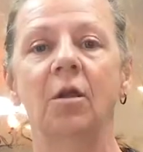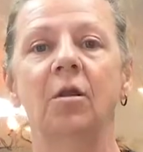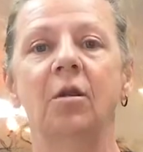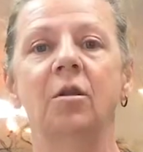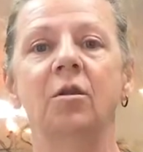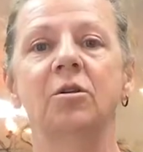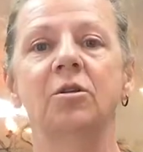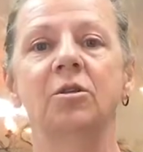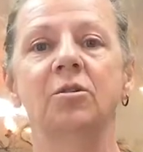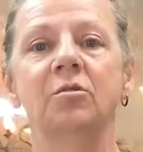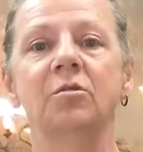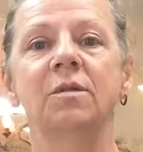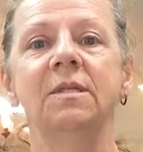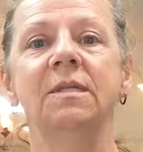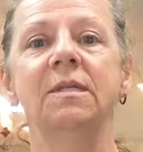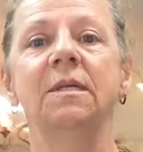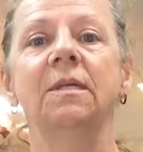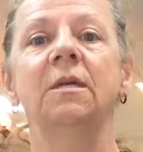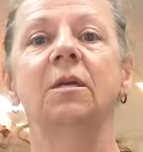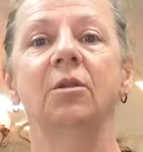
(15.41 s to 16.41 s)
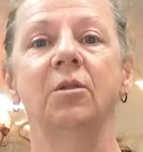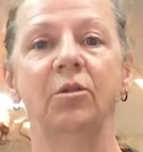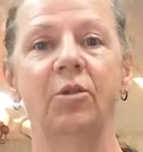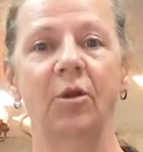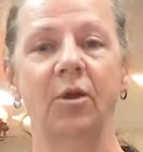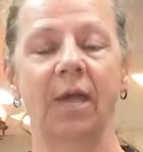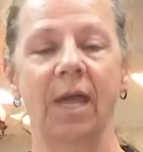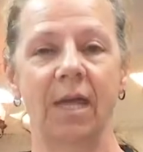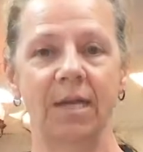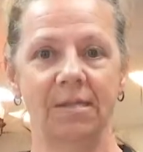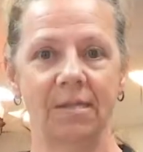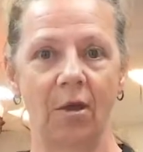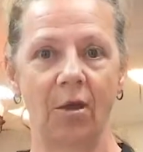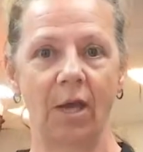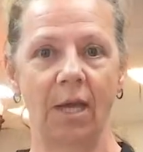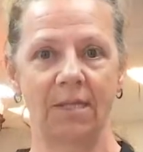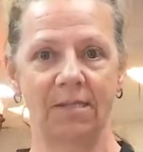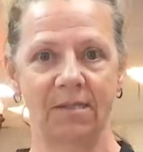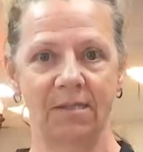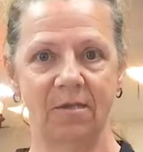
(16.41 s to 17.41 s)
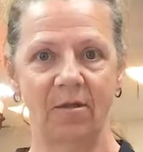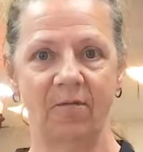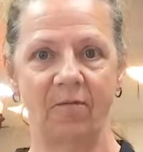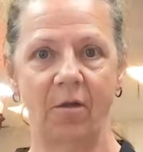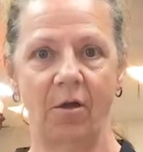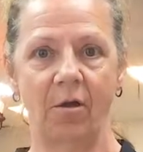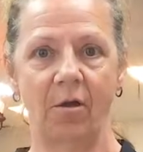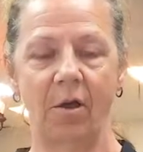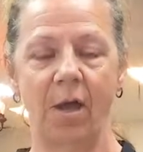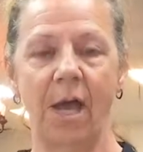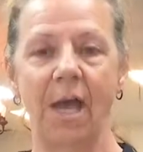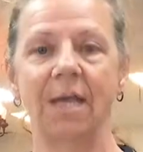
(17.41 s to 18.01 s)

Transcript: le jeudi de 15h à 19h.